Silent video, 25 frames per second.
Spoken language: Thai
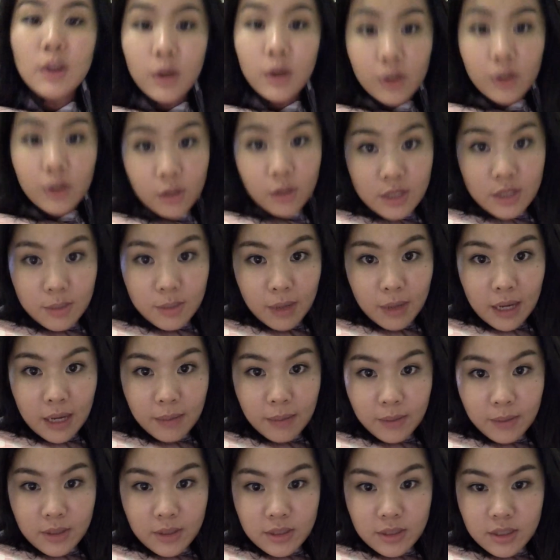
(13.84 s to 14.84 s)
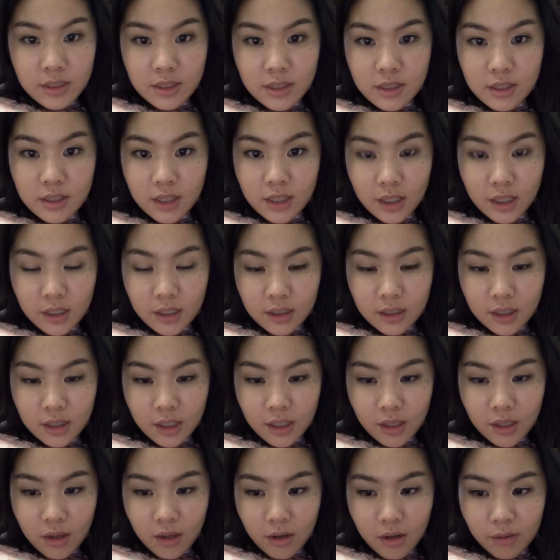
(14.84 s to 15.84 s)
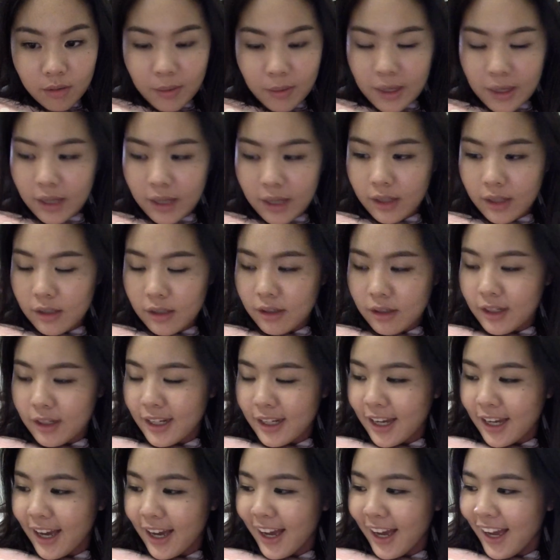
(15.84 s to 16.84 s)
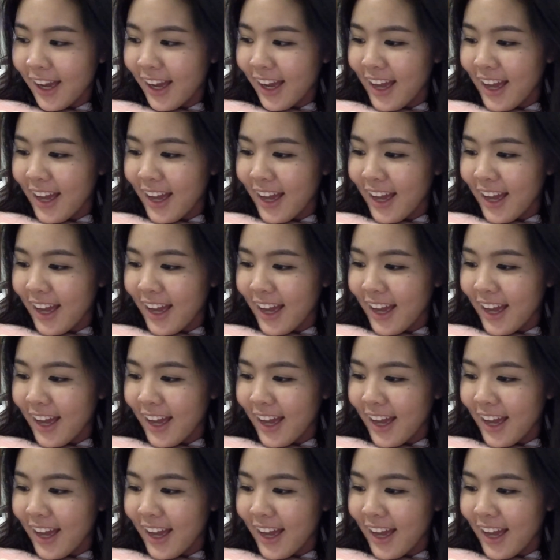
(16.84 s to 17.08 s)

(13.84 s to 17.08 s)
น่อยเนาะสภาพก็เซิงกระเลิงกระลองมากเลยนะคะ